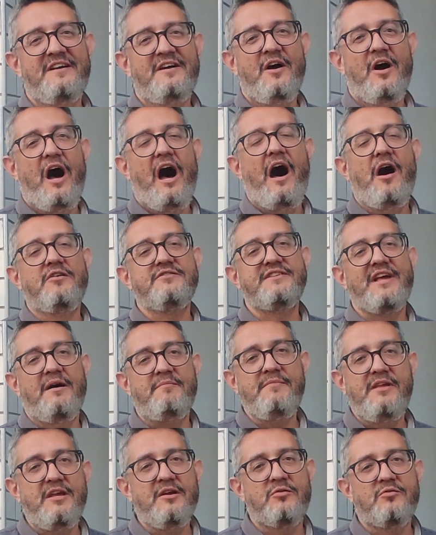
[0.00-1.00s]
Então, é uma...
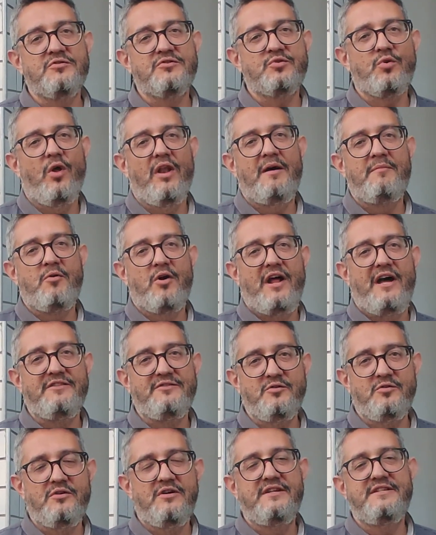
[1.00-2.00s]
amigos,
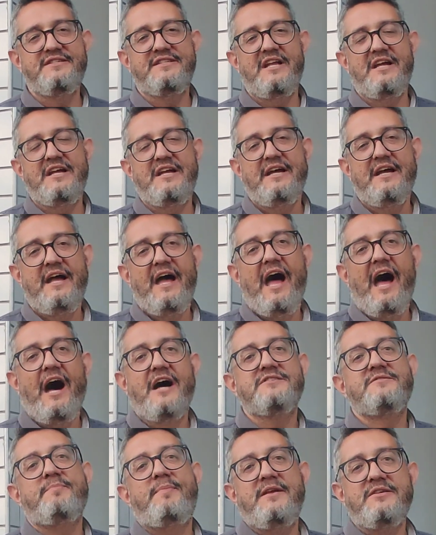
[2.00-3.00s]
colaboradores, né?
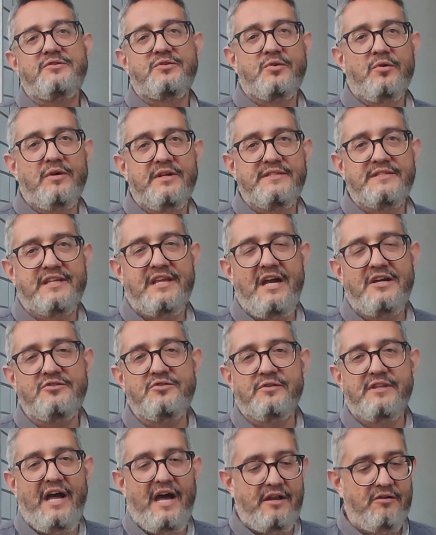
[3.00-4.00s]
As pessoas que
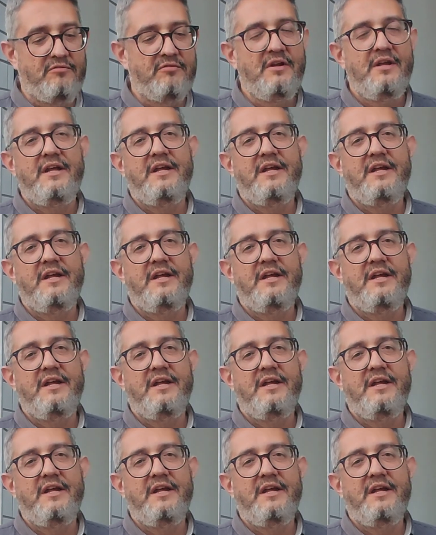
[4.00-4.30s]
ajudaram.